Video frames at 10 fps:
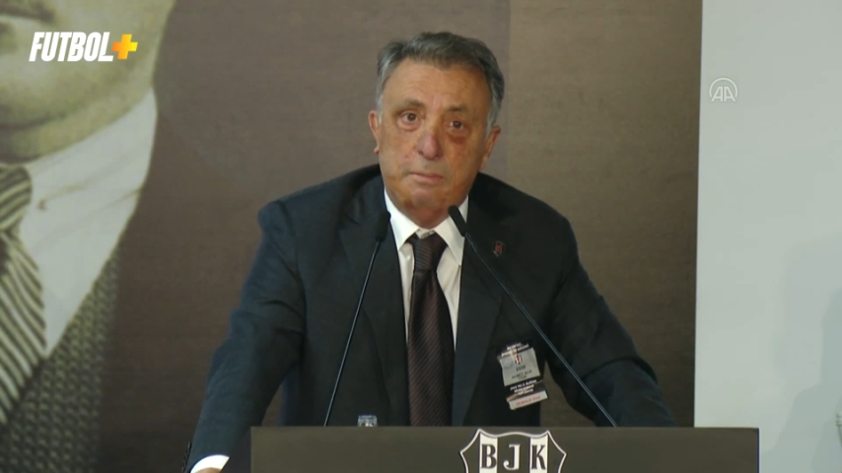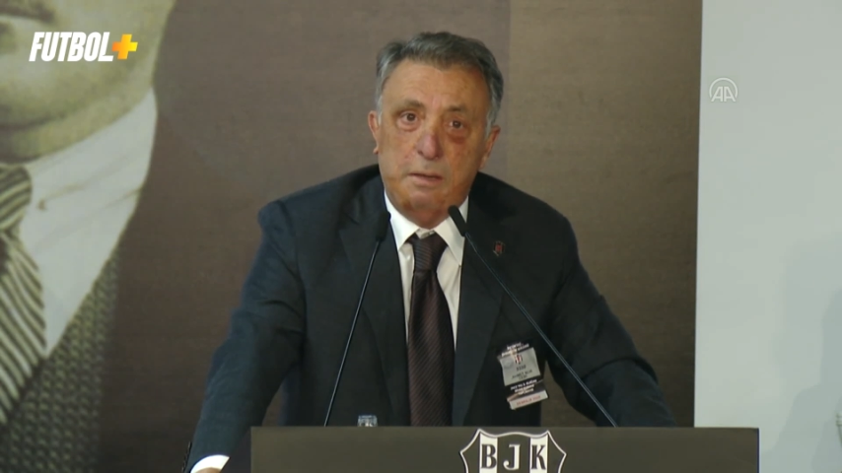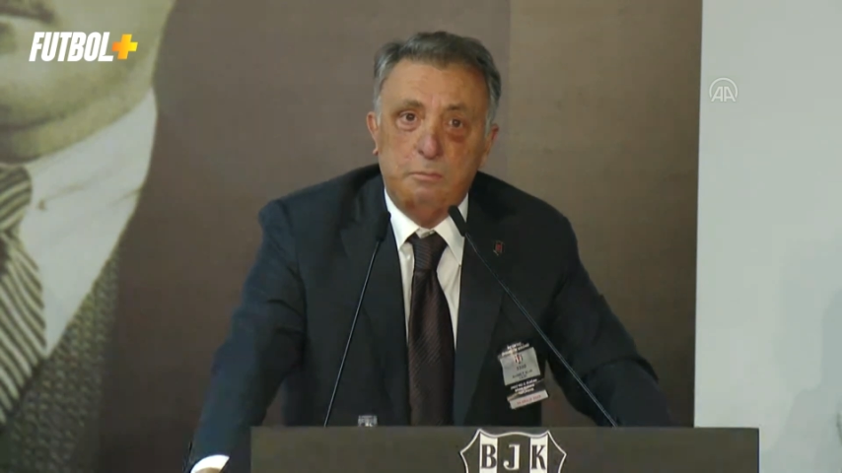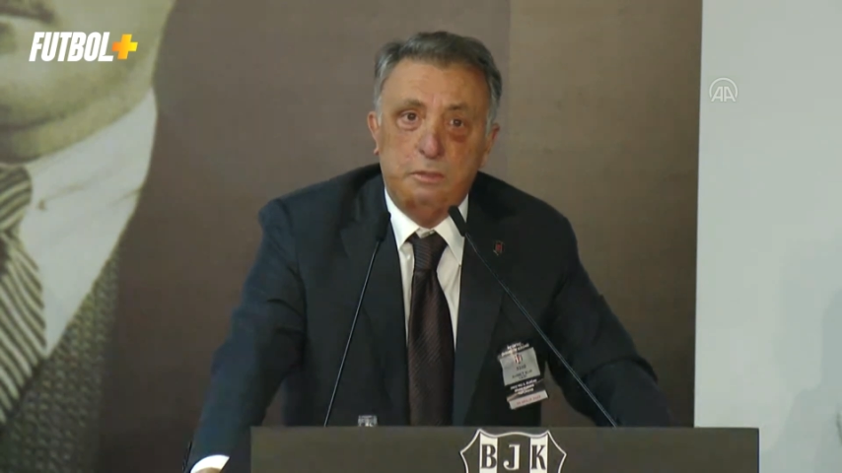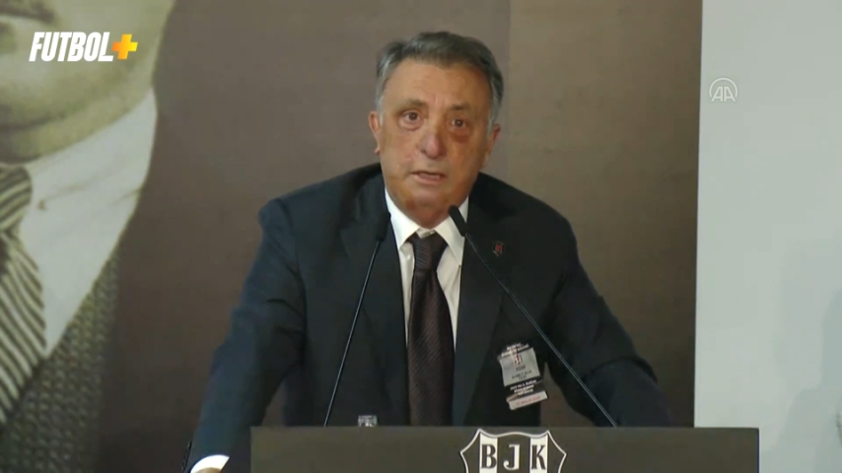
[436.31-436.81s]

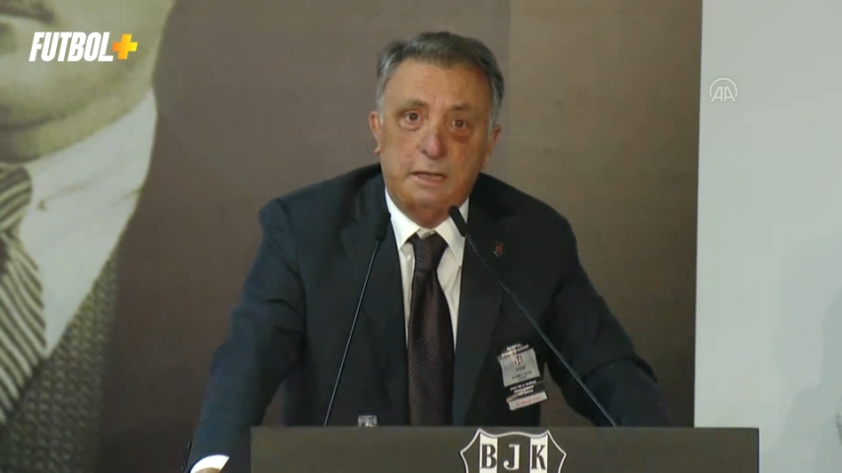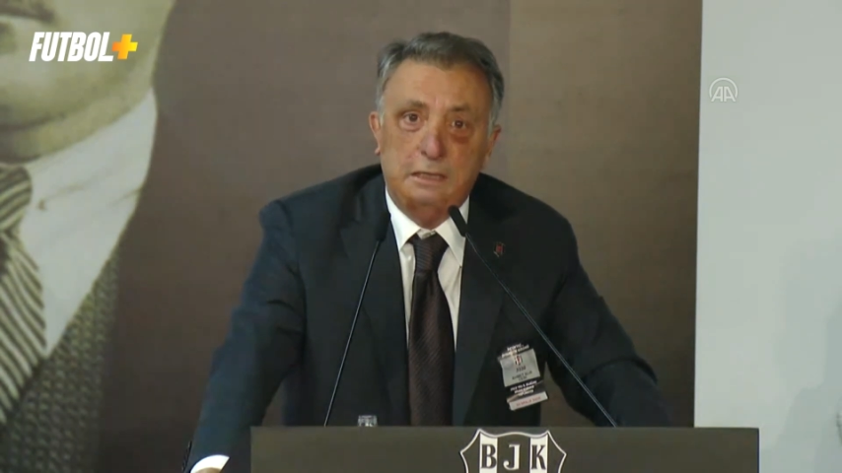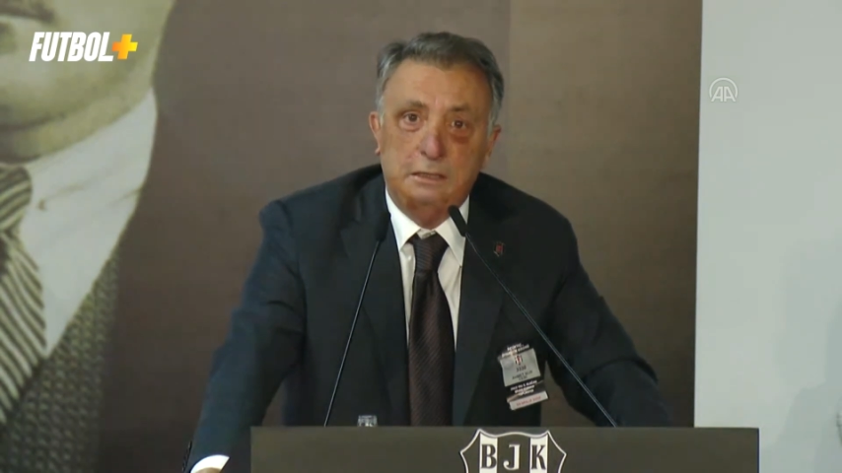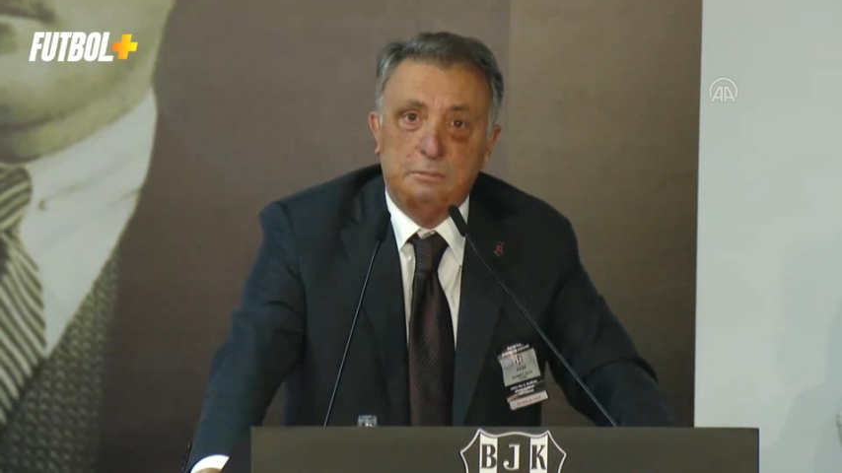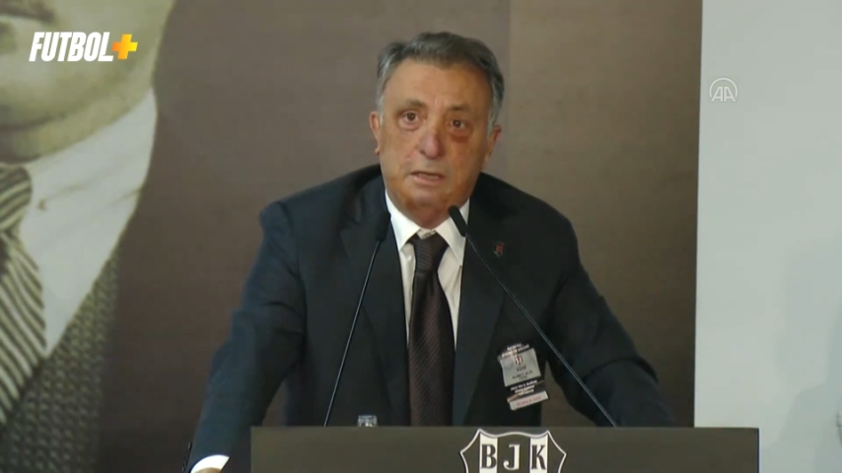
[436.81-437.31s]
Ben buraya
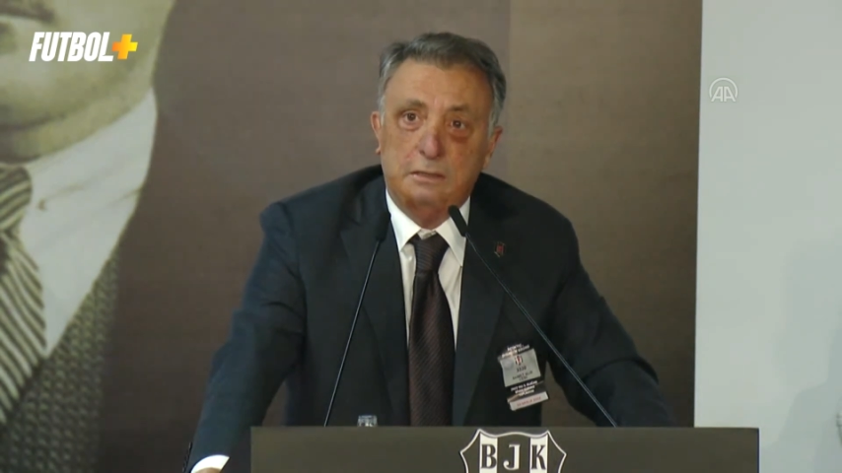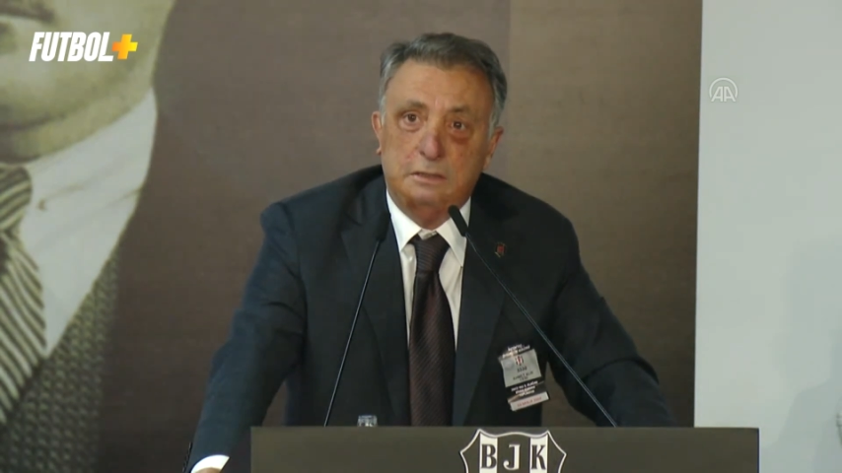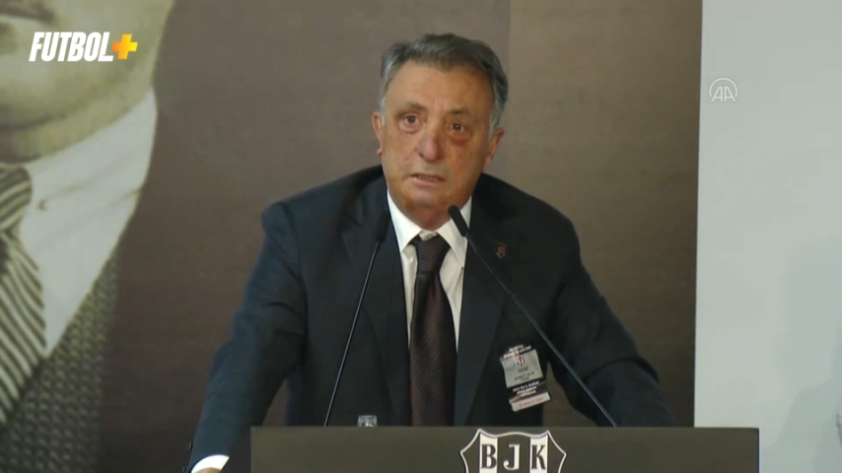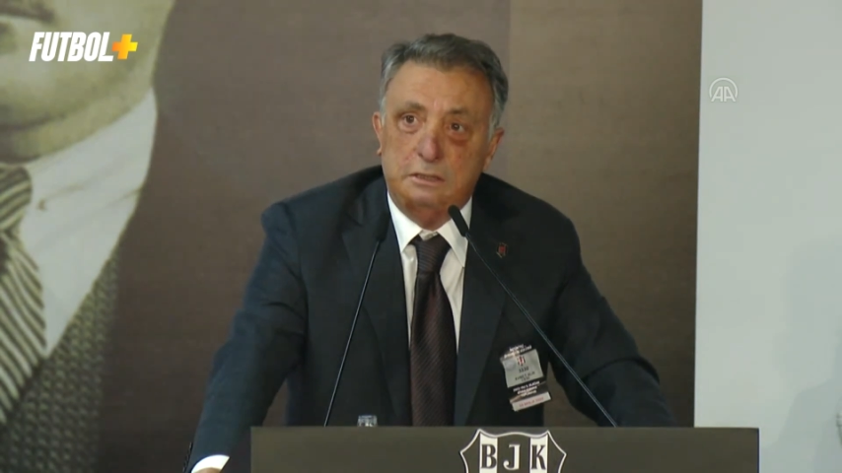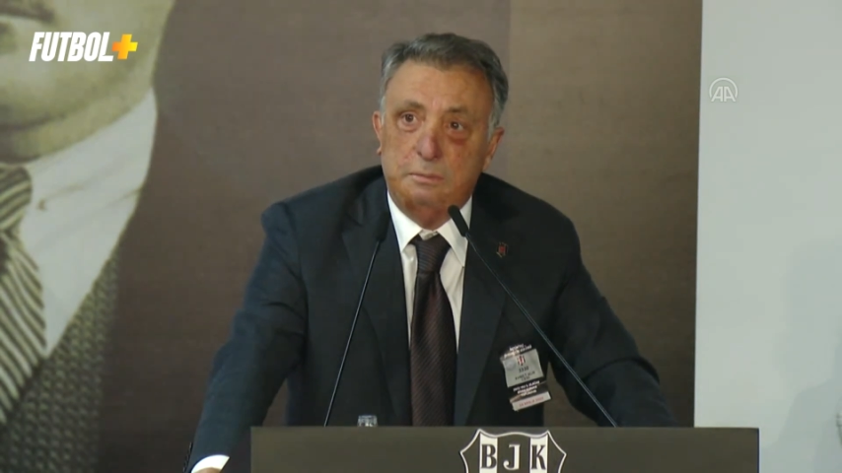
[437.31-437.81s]
geldiğim
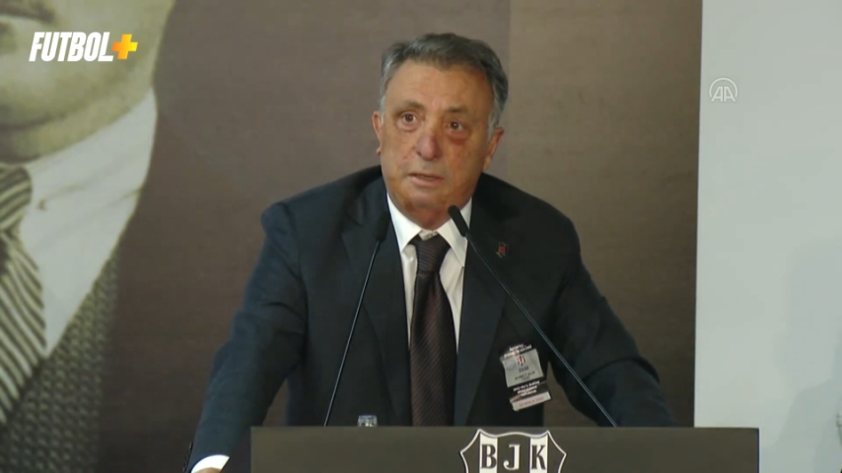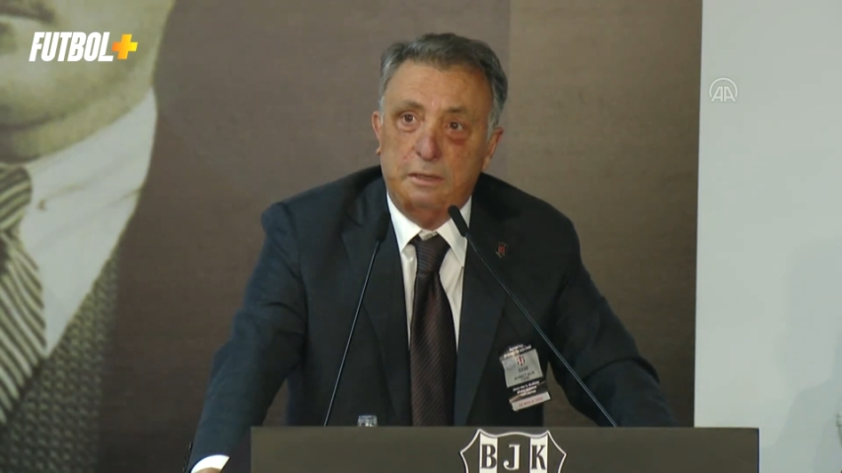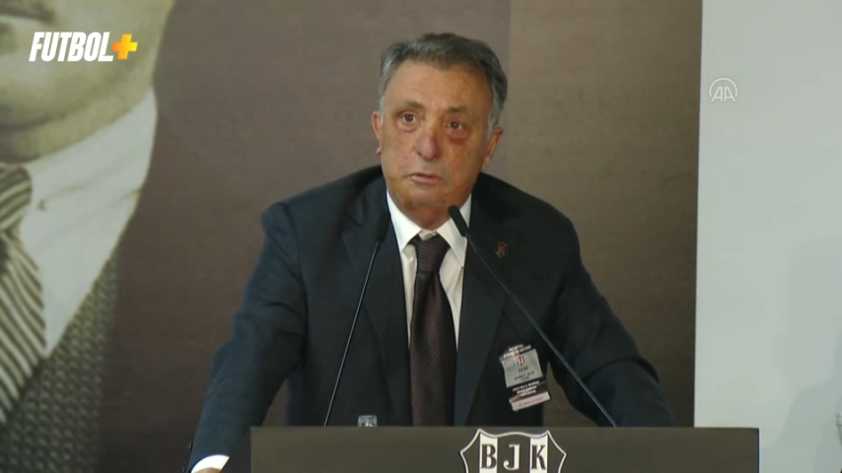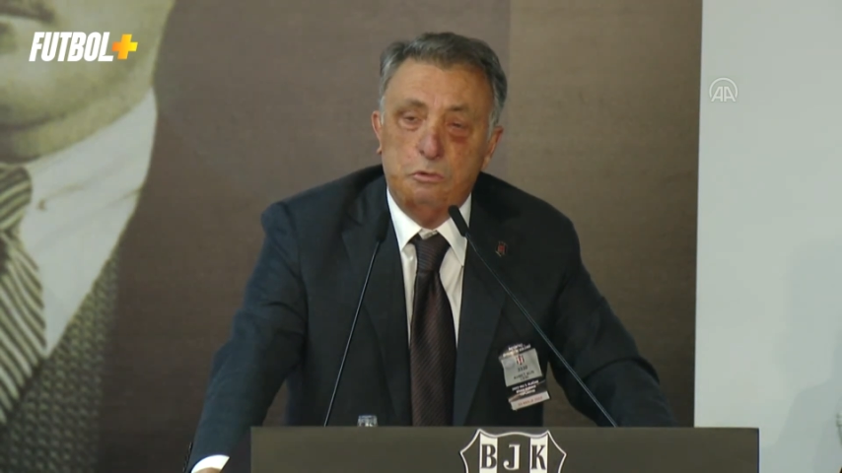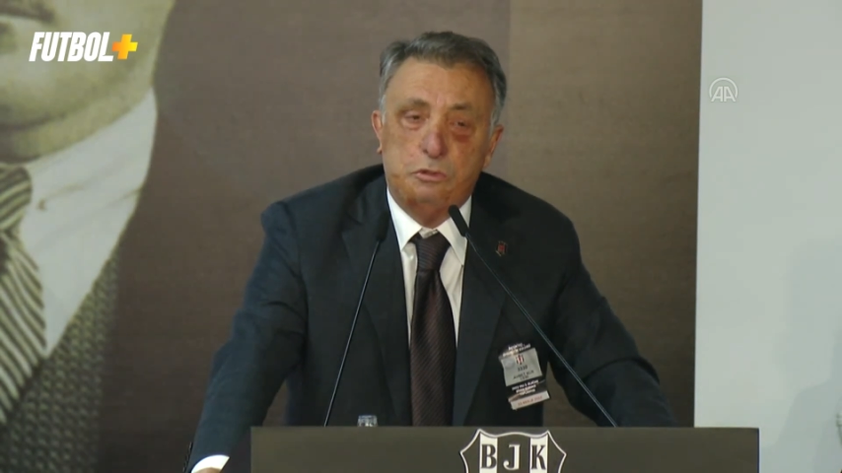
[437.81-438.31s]
tarihten
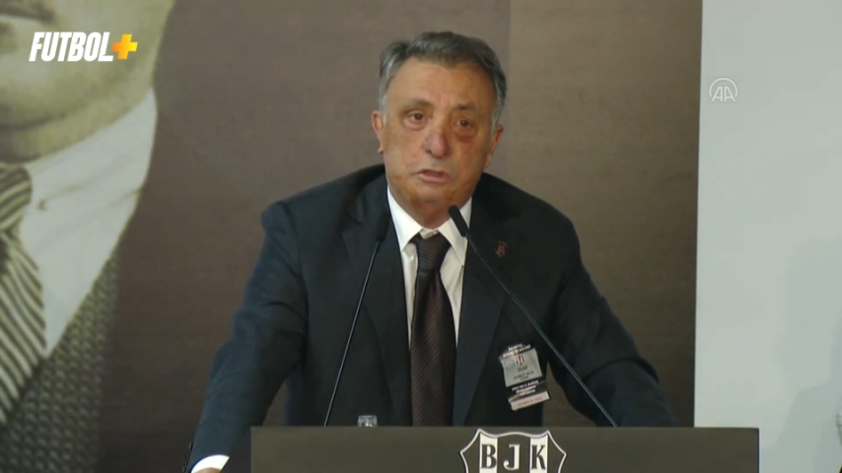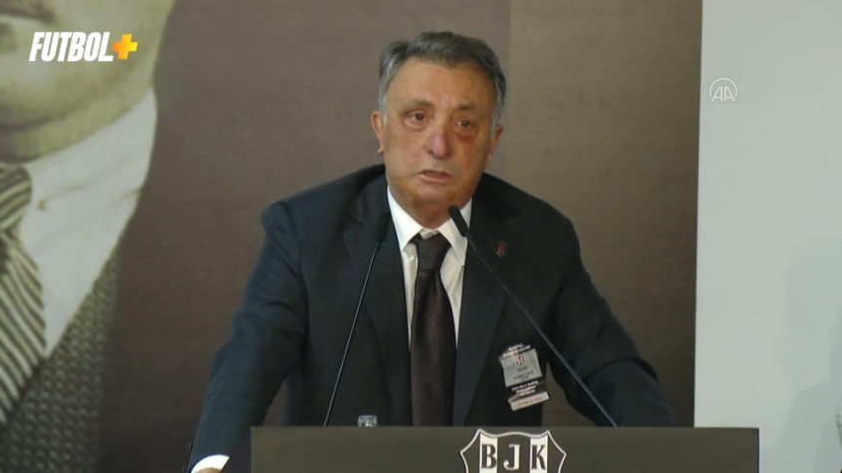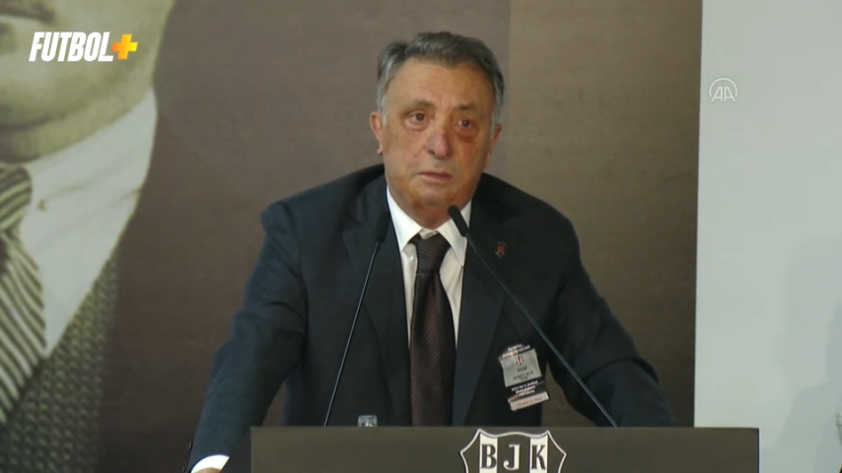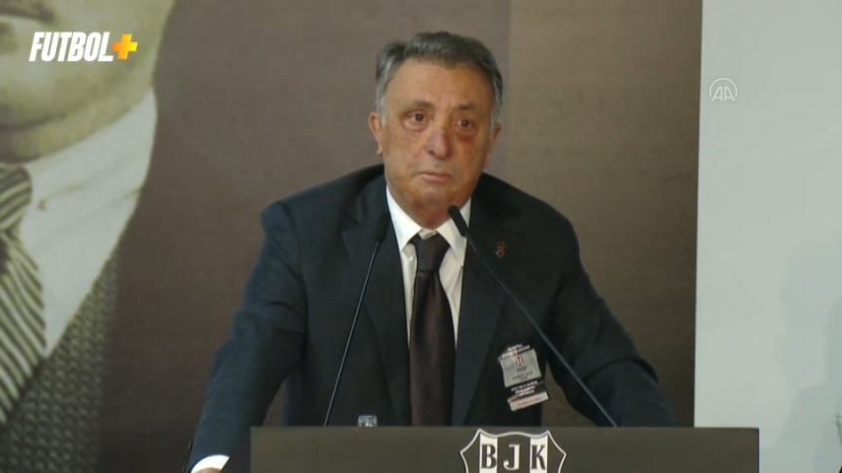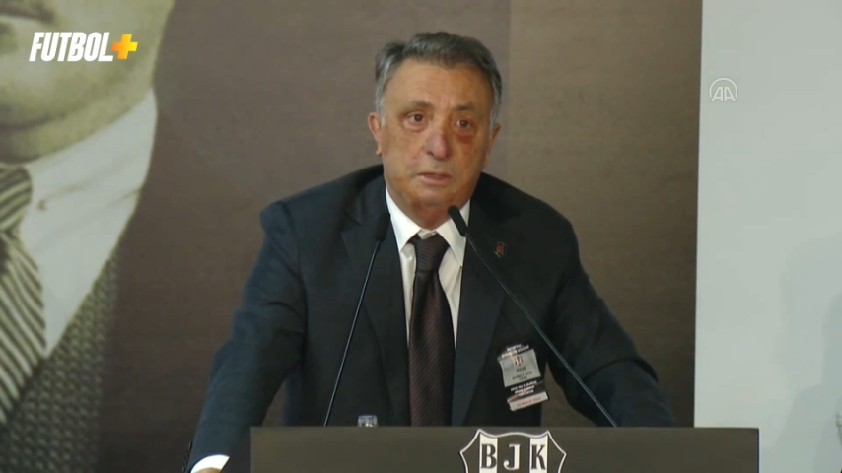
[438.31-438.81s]
itibaren 3 yıldan